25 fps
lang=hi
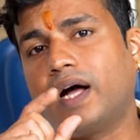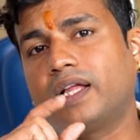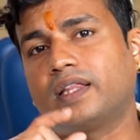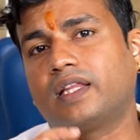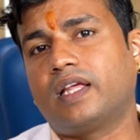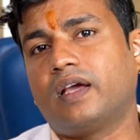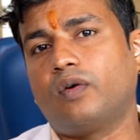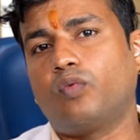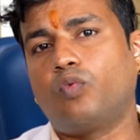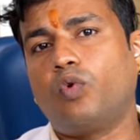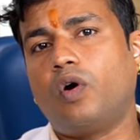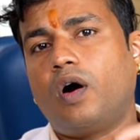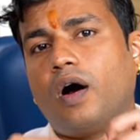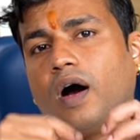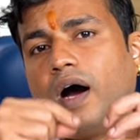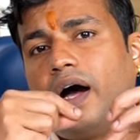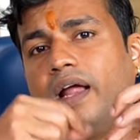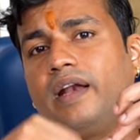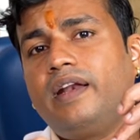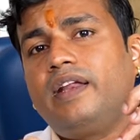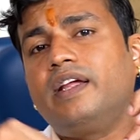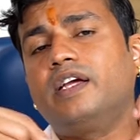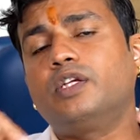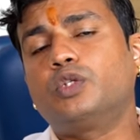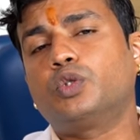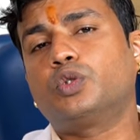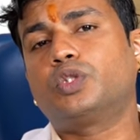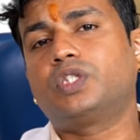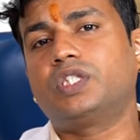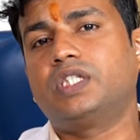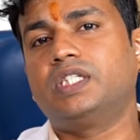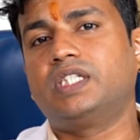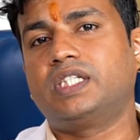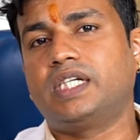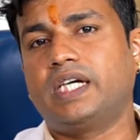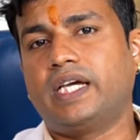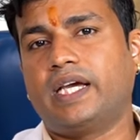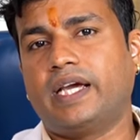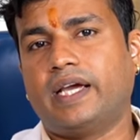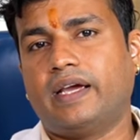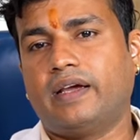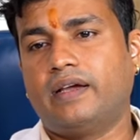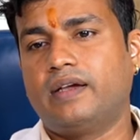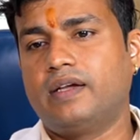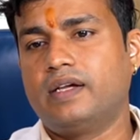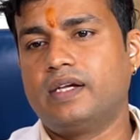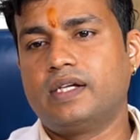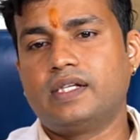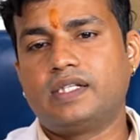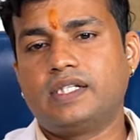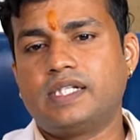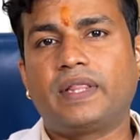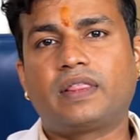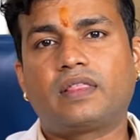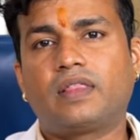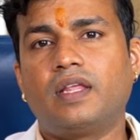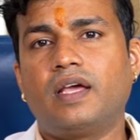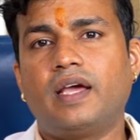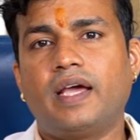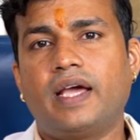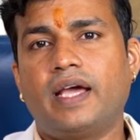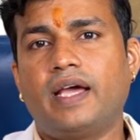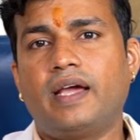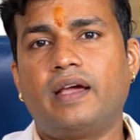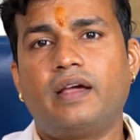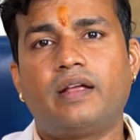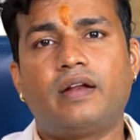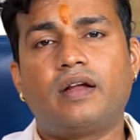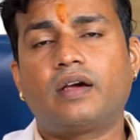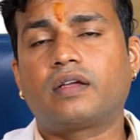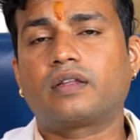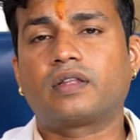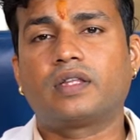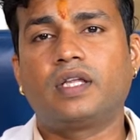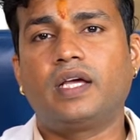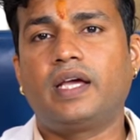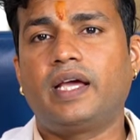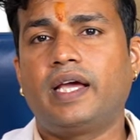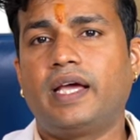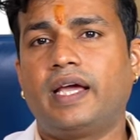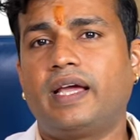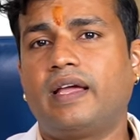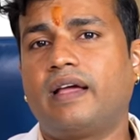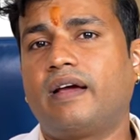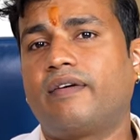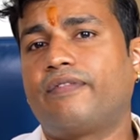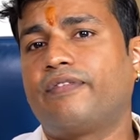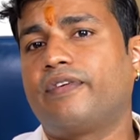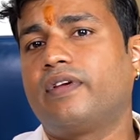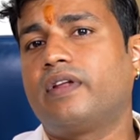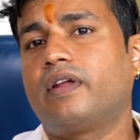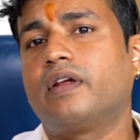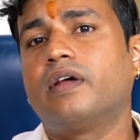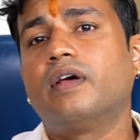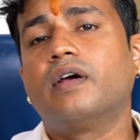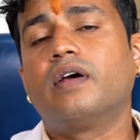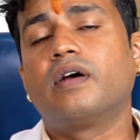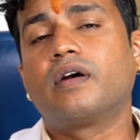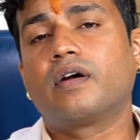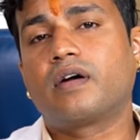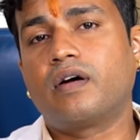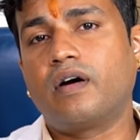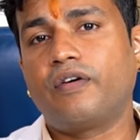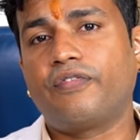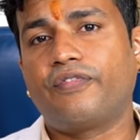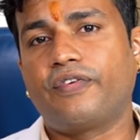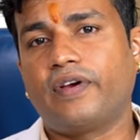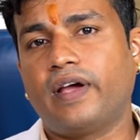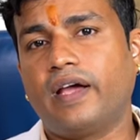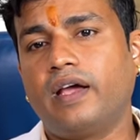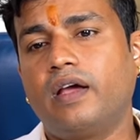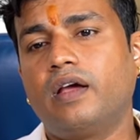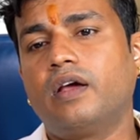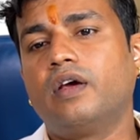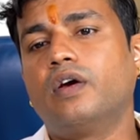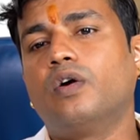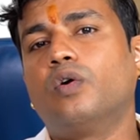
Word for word: वात है वो अन्य जो चीज़ें हैं पित्त है रक्त है या फिर कफ है